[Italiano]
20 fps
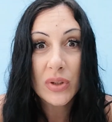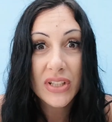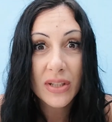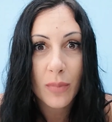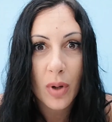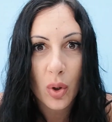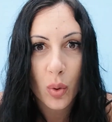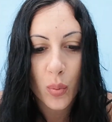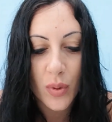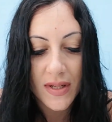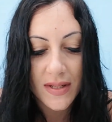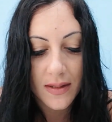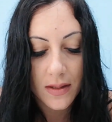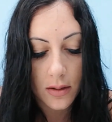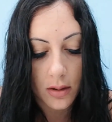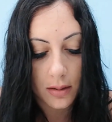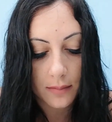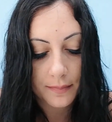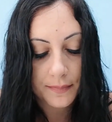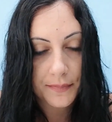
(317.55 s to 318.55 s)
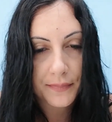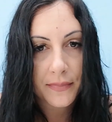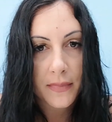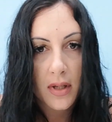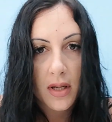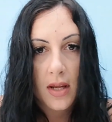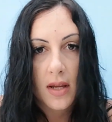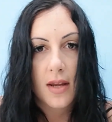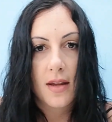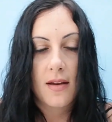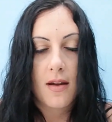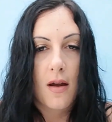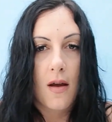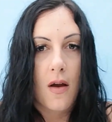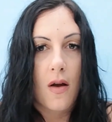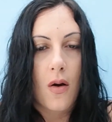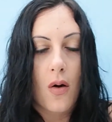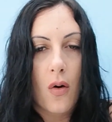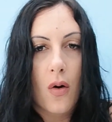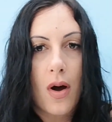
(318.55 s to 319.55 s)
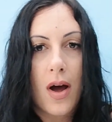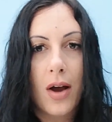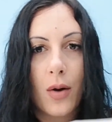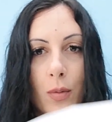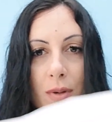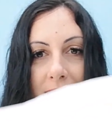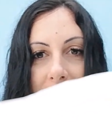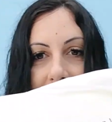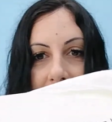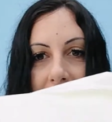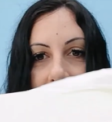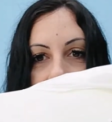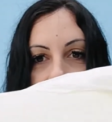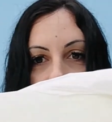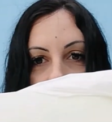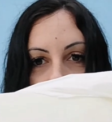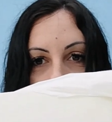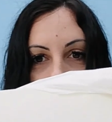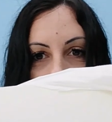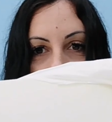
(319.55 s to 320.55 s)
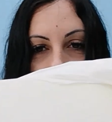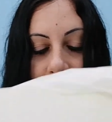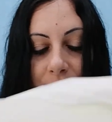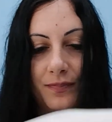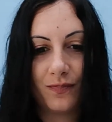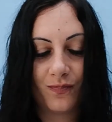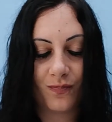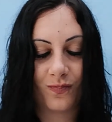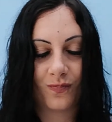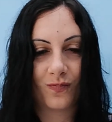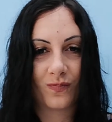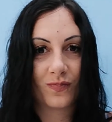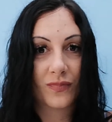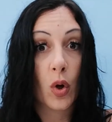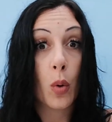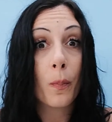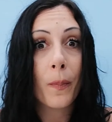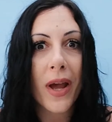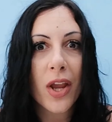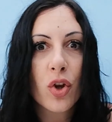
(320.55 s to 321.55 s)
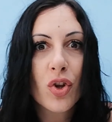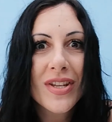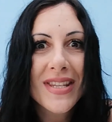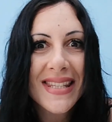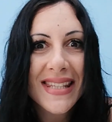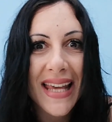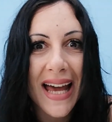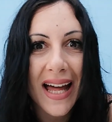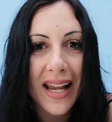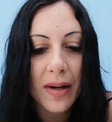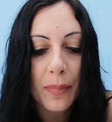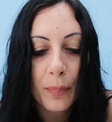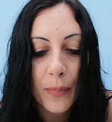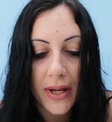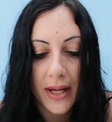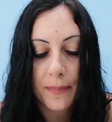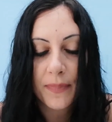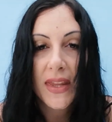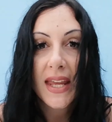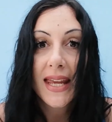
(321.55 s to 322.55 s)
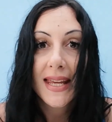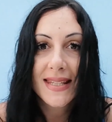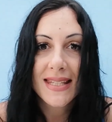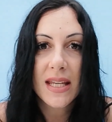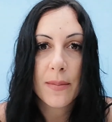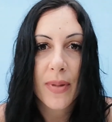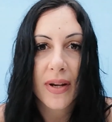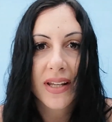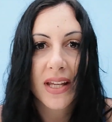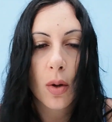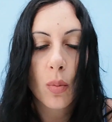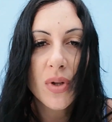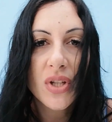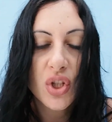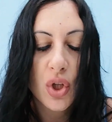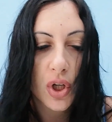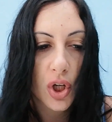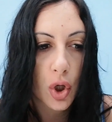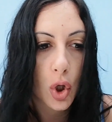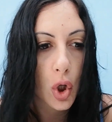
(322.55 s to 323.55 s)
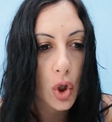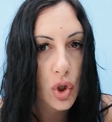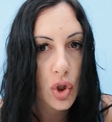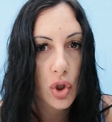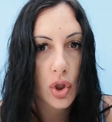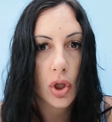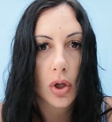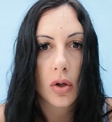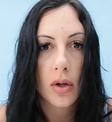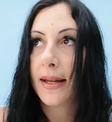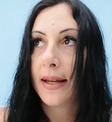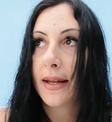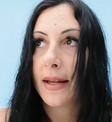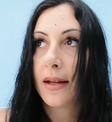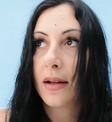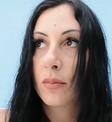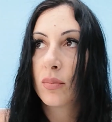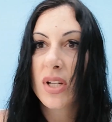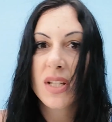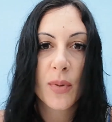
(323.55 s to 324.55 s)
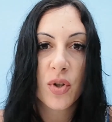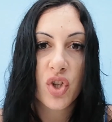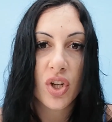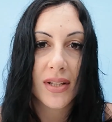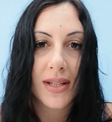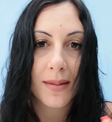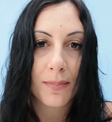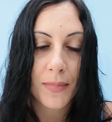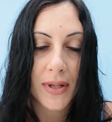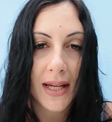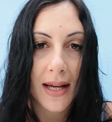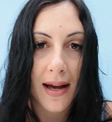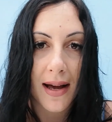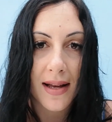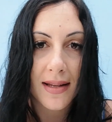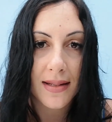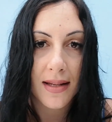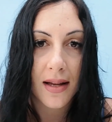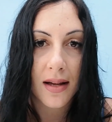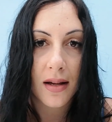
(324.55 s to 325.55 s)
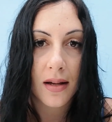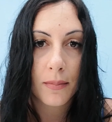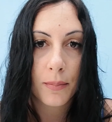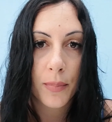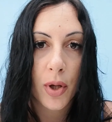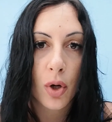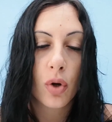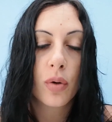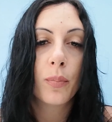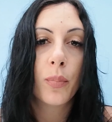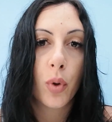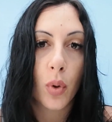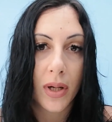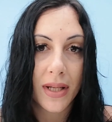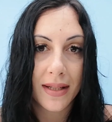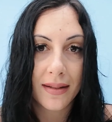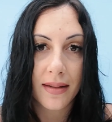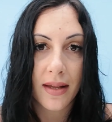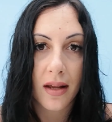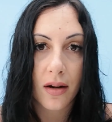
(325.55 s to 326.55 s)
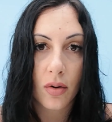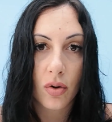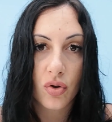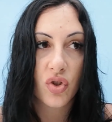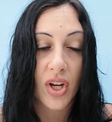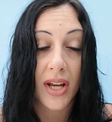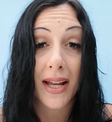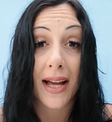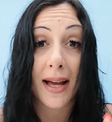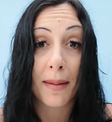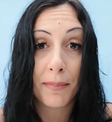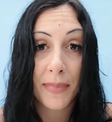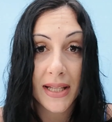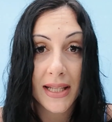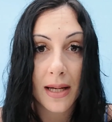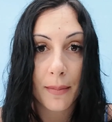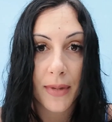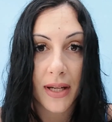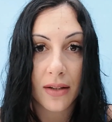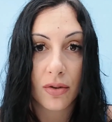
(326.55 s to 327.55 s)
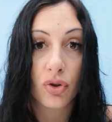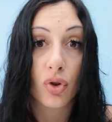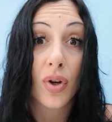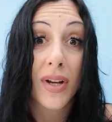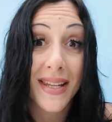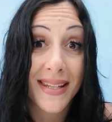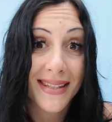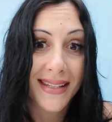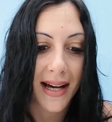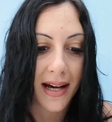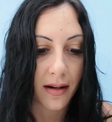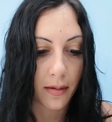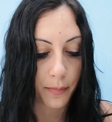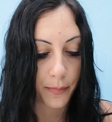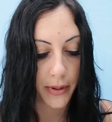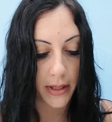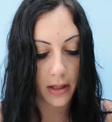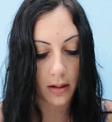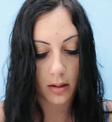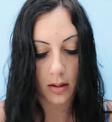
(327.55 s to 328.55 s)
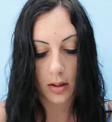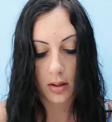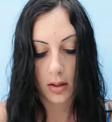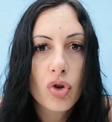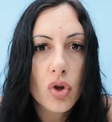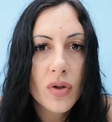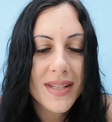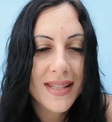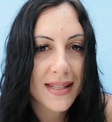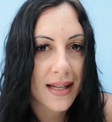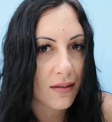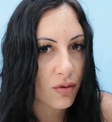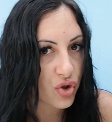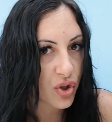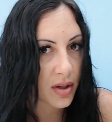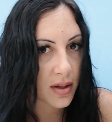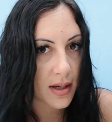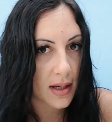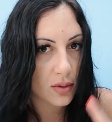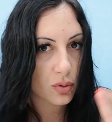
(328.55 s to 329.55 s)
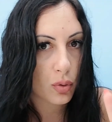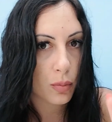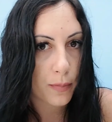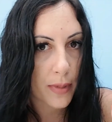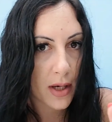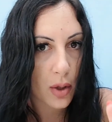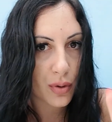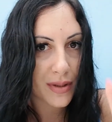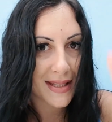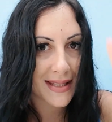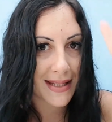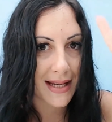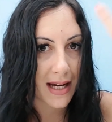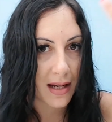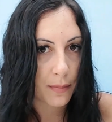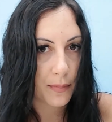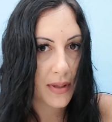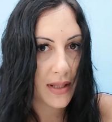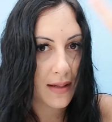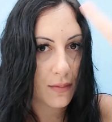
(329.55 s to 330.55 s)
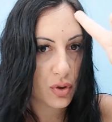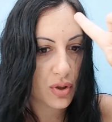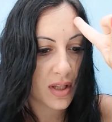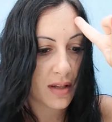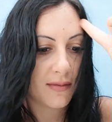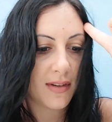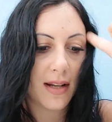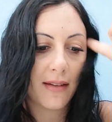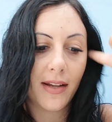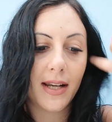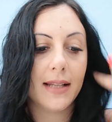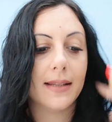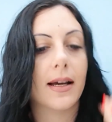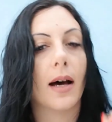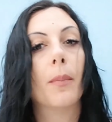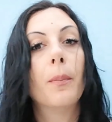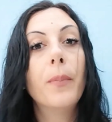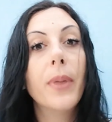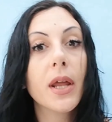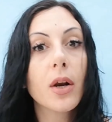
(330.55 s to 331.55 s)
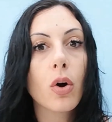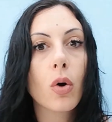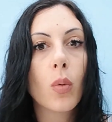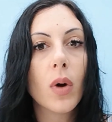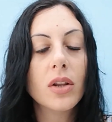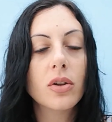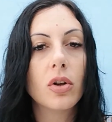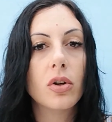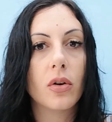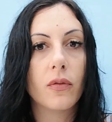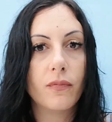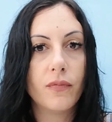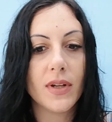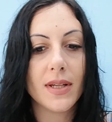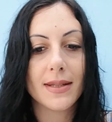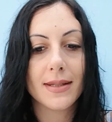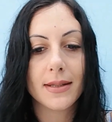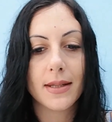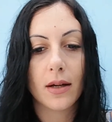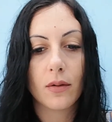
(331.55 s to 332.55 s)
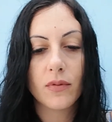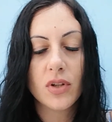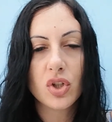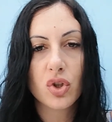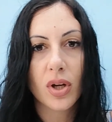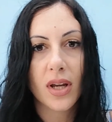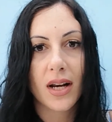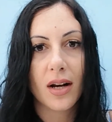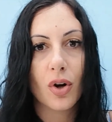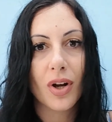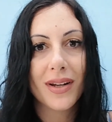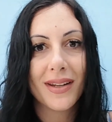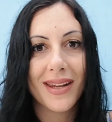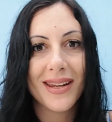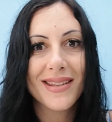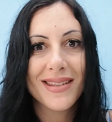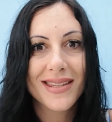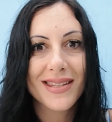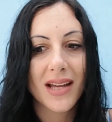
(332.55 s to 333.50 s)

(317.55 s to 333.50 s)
Ultimo acquisto, ho acquistato un paio di scarpe. Sì, perché questo negozio è una specie di epicasa, però in più all'interno c'è abbigliamento e scarpe. Non stavo cercando un paio di scarpe, devo dirvi la verità, però quando le ho viste, ho visto che erano anche in